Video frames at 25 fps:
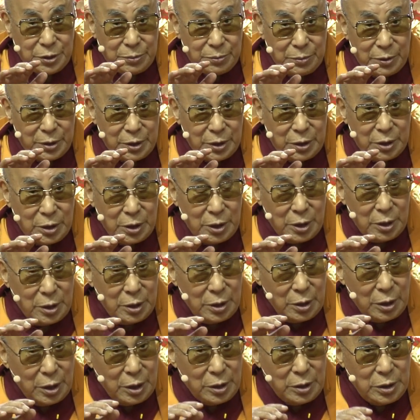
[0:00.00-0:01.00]
说
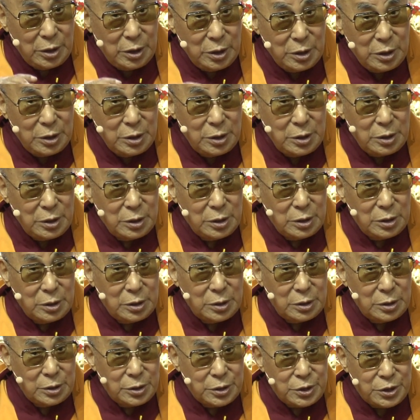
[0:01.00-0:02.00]
出了相应他根
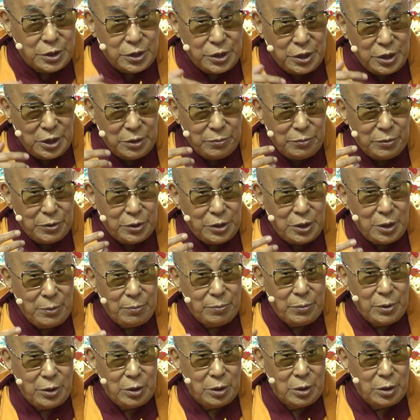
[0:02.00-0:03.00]
器的法，
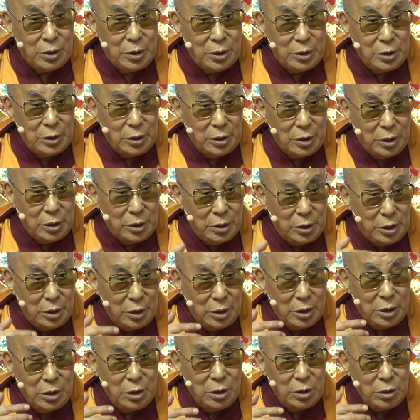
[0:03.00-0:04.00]
所以我们必
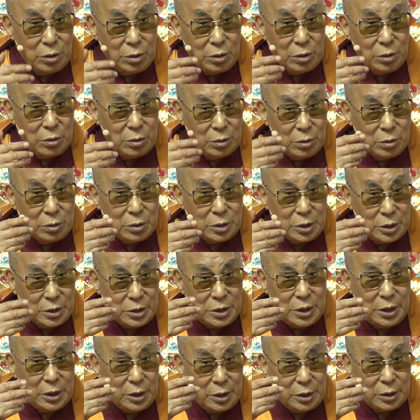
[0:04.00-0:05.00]
须要升起一
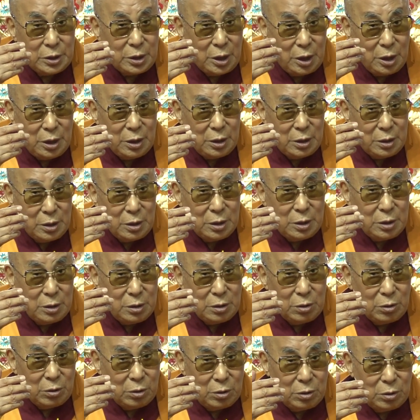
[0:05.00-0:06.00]
个尽
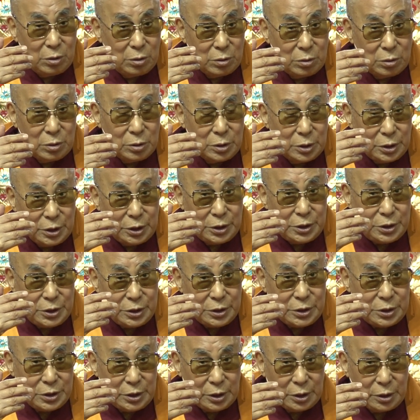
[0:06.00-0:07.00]
所有
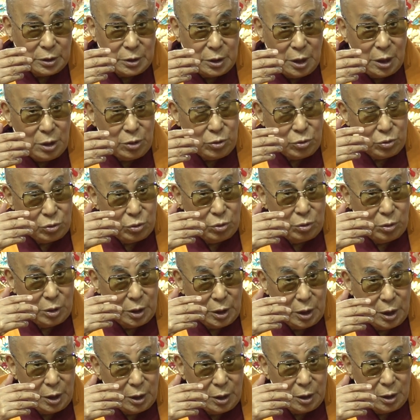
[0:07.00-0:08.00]
的一些骗
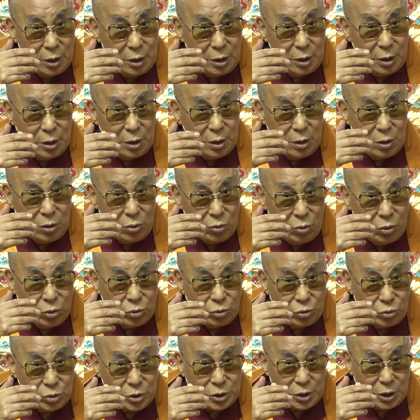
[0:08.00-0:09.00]
制，才有办法。
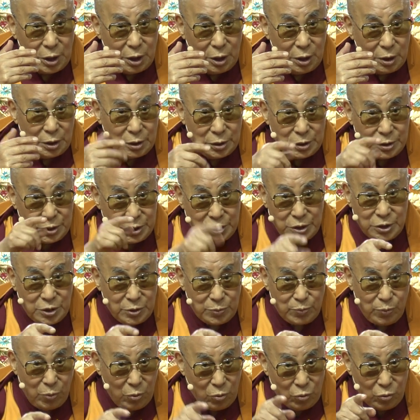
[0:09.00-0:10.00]

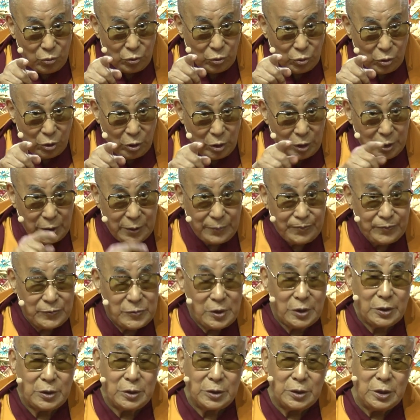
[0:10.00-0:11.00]
所以
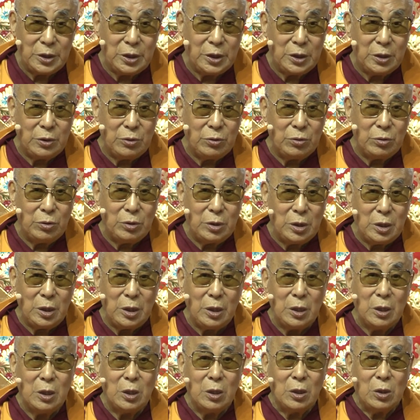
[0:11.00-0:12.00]
为了能够升起
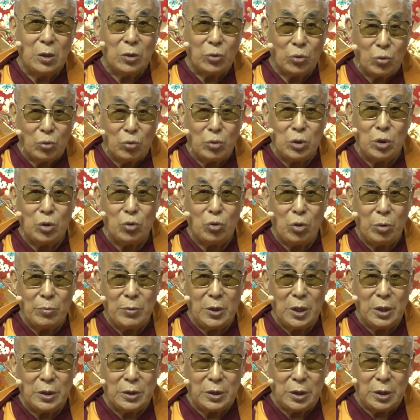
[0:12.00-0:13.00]
如所有
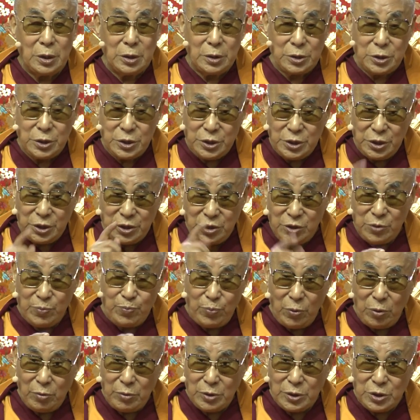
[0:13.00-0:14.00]
性和尽所有性的一
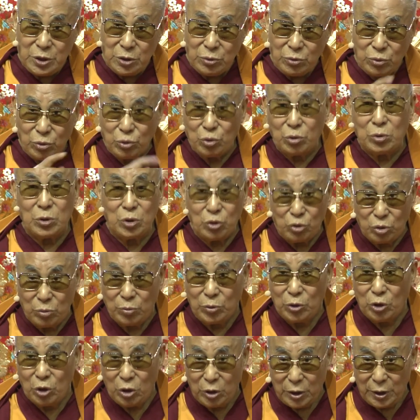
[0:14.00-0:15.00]
切骗制，
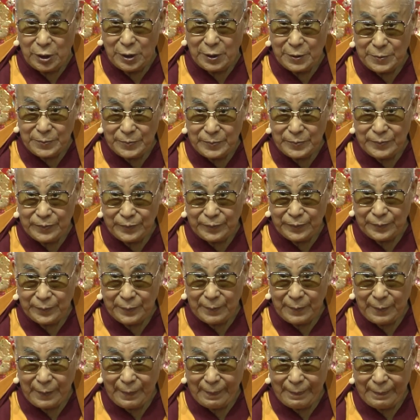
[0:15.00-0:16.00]
我们必须
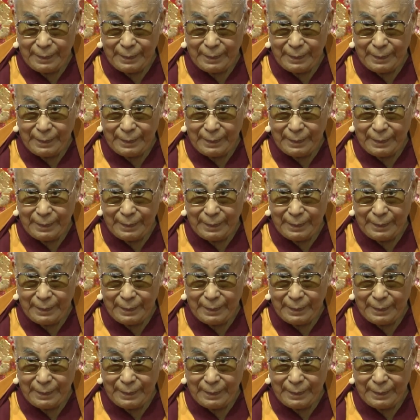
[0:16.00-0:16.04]
要